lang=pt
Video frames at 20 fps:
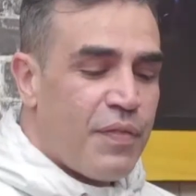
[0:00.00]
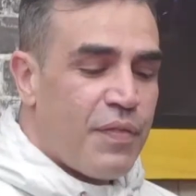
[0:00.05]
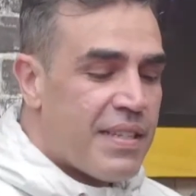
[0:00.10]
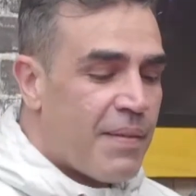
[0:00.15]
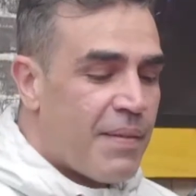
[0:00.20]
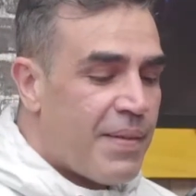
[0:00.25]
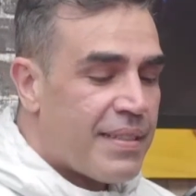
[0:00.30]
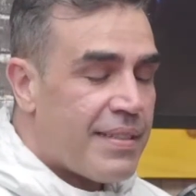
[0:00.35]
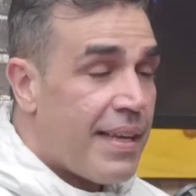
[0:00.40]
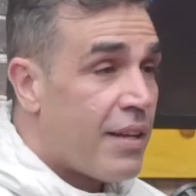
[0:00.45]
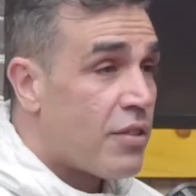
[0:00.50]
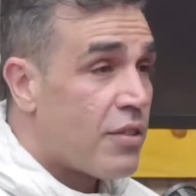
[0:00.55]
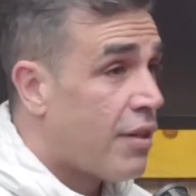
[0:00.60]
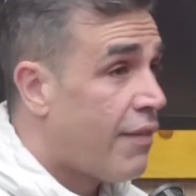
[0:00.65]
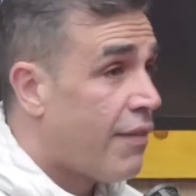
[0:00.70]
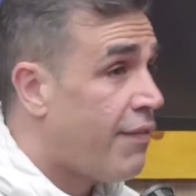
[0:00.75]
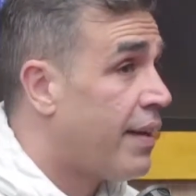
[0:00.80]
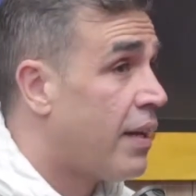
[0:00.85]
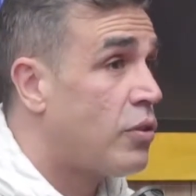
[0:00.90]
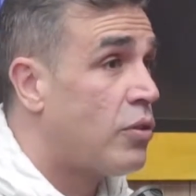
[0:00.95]
Fiz a matéria
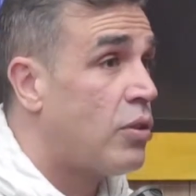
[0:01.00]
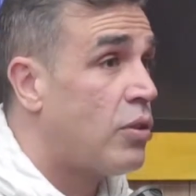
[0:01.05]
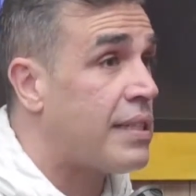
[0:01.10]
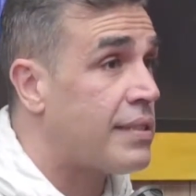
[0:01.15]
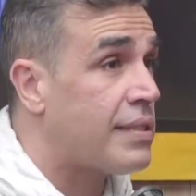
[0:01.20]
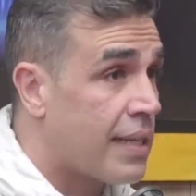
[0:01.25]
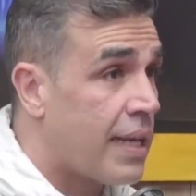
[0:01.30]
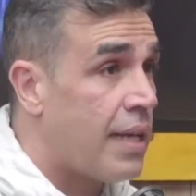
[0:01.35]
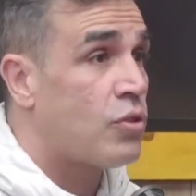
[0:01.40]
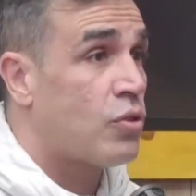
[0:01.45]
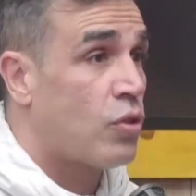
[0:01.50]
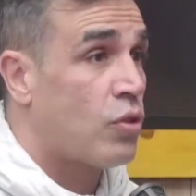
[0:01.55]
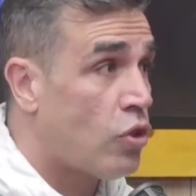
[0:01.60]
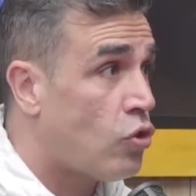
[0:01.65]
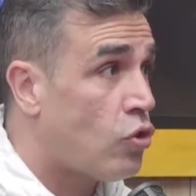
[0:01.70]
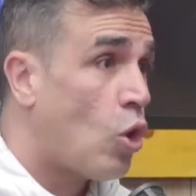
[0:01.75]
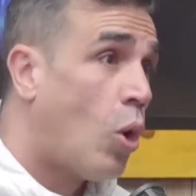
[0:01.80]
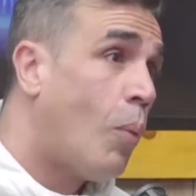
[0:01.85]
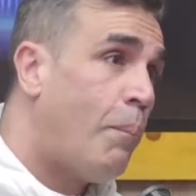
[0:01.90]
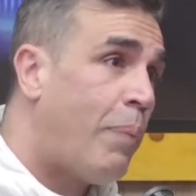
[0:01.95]
só falando das reações
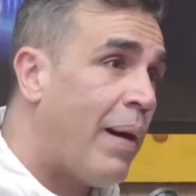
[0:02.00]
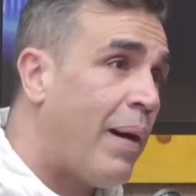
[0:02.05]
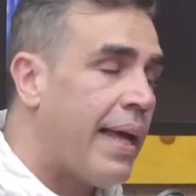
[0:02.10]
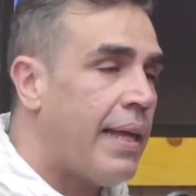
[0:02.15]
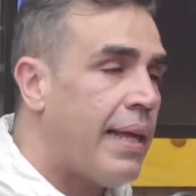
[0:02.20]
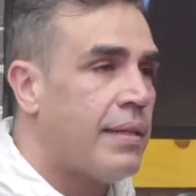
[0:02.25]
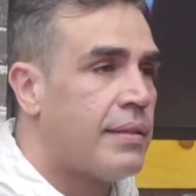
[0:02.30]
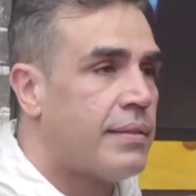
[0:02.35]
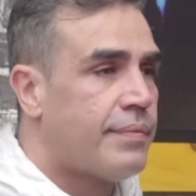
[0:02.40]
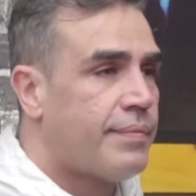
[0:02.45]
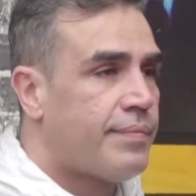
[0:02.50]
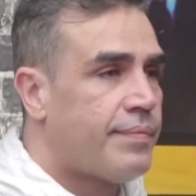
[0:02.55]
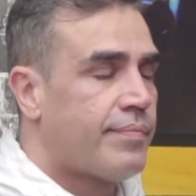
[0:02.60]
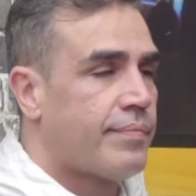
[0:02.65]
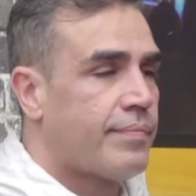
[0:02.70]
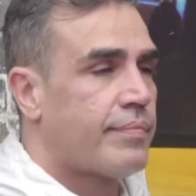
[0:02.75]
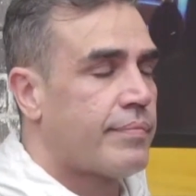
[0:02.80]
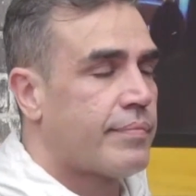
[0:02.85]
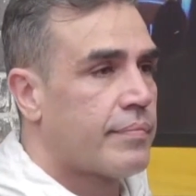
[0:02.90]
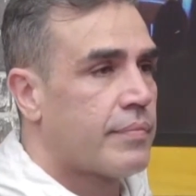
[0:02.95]
do pai.
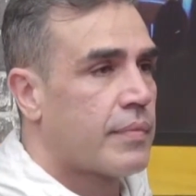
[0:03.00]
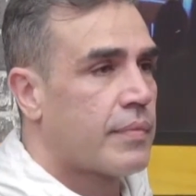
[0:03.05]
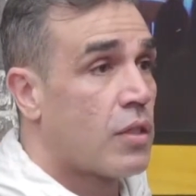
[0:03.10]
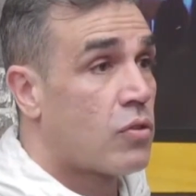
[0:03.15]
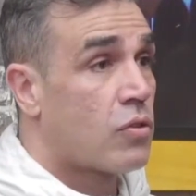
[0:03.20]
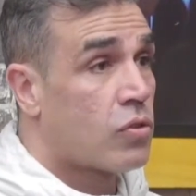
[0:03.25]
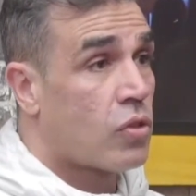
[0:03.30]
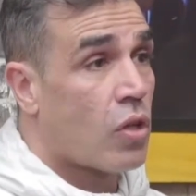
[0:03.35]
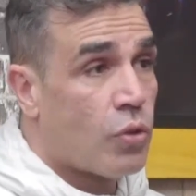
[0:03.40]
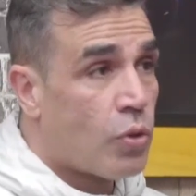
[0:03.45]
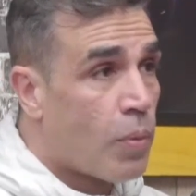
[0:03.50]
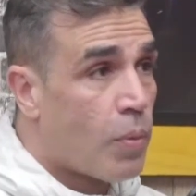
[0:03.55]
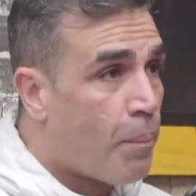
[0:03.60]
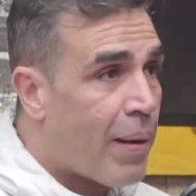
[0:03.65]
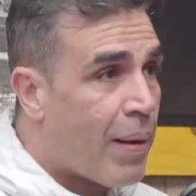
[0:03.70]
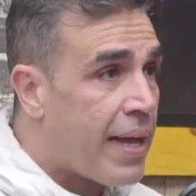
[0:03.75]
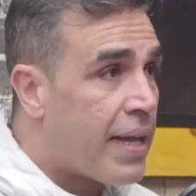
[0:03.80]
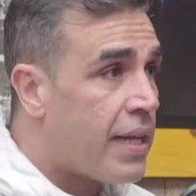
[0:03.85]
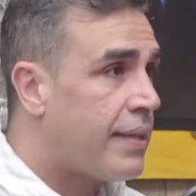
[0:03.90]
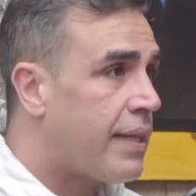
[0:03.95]
Ai. Só do
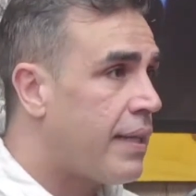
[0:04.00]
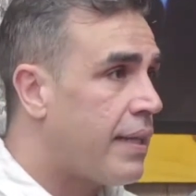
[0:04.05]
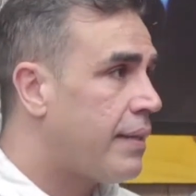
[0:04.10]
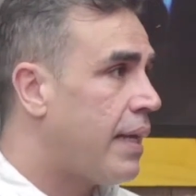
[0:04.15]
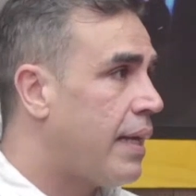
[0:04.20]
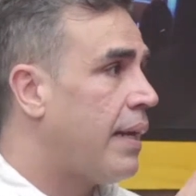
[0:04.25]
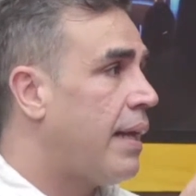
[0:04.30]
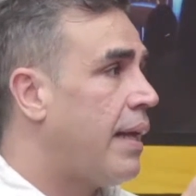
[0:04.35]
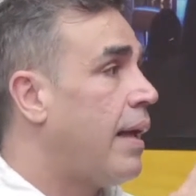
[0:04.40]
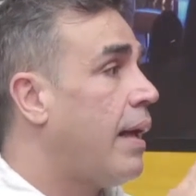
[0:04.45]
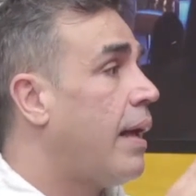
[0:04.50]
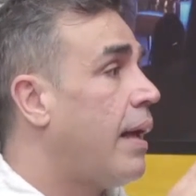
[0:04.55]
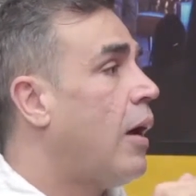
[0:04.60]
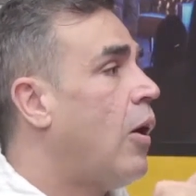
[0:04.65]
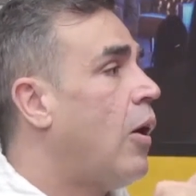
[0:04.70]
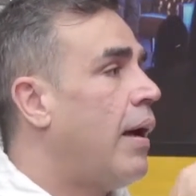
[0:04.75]
pai, tentei, né?